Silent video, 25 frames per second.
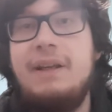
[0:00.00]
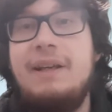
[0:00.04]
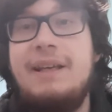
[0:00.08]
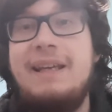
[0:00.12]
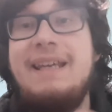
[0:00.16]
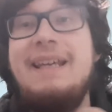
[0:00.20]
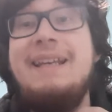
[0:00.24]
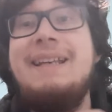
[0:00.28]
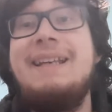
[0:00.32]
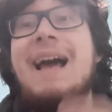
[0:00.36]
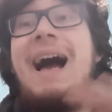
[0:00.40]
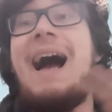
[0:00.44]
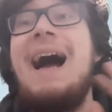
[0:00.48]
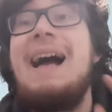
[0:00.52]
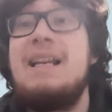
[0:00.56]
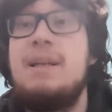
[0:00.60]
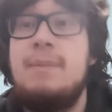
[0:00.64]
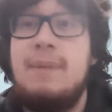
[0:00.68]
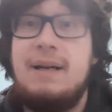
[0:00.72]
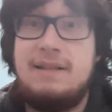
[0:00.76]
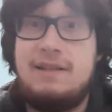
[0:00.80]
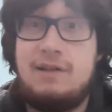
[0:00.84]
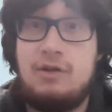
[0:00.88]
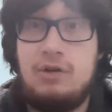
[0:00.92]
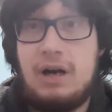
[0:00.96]
in
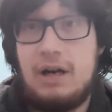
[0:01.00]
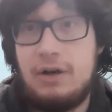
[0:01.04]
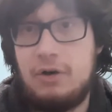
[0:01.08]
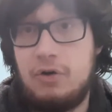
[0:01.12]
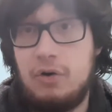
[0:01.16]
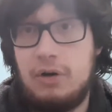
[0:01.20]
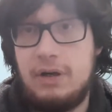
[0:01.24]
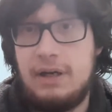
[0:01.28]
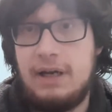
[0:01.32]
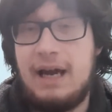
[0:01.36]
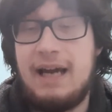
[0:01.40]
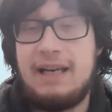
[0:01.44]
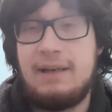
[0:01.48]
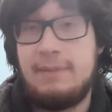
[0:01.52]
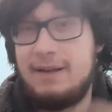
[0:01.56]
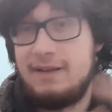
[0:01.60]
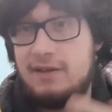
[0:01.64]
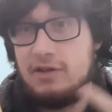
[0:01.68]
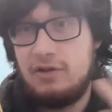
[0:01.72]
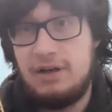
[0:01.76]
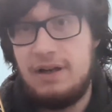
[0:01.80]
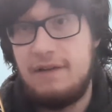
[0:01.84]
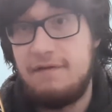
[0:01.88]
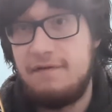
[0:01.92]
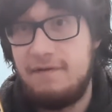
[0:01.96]
animazione,
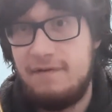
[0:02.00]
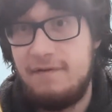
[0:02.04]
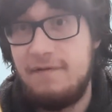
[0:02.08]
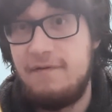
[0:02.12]
animazione